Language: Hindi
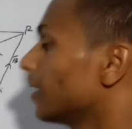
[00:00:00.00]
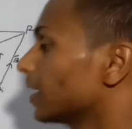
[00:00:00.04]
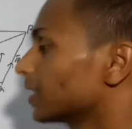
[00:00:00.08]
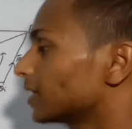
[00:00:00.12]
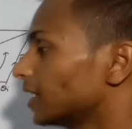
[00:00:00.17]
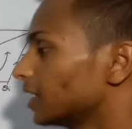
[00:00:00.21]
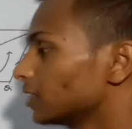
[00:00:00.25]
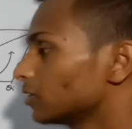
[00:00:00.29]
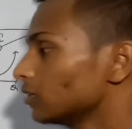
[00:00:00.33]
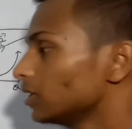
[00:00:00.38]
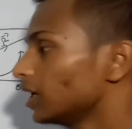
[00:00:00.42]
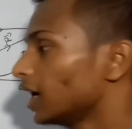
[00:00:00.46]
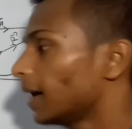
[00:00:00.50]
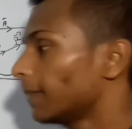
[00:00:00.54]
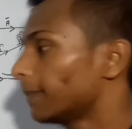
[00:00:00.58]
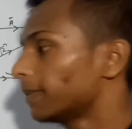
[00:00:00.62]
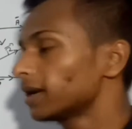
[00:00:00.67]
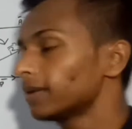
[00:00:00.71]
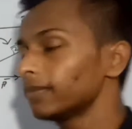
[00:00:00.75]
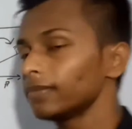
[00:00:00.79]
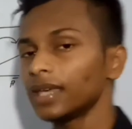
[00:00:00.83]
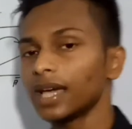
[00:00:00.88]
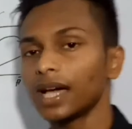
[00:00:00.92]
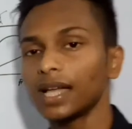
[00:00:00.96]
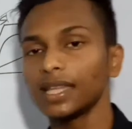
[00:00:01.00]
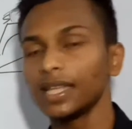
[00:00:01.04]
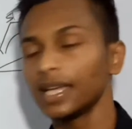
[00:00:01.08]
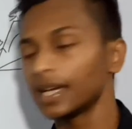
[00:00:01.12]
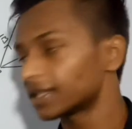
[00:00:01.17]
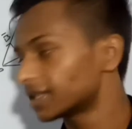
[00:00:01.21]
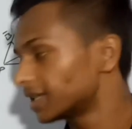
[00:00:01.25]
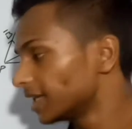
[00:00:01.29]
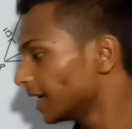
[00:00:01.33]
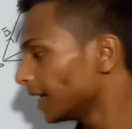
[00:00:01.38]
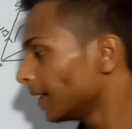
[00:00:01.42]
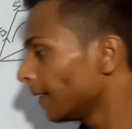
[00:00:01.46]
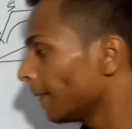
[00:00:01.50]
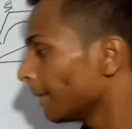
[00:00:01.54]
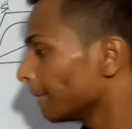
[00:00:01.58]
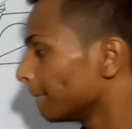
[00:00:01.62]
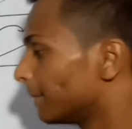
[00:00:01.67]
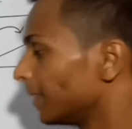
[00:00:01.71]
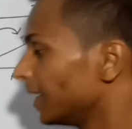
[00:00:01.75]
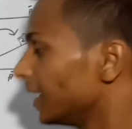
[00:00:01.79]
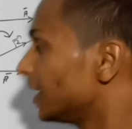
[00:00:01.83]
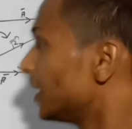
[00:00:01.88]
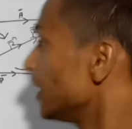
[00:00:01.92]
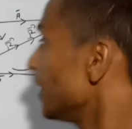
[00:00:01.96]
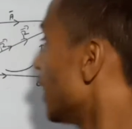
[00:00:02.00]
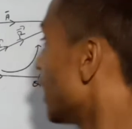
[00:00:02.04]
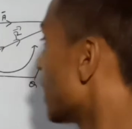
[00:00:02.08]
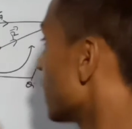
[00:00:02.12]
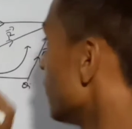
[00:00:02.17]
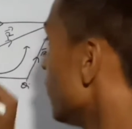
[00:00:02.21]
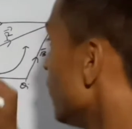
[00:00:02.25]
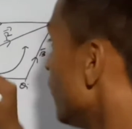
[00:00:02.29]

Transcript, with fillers: आते हैं तो यहाँ पर हम क्या देखते हैं पीटीआर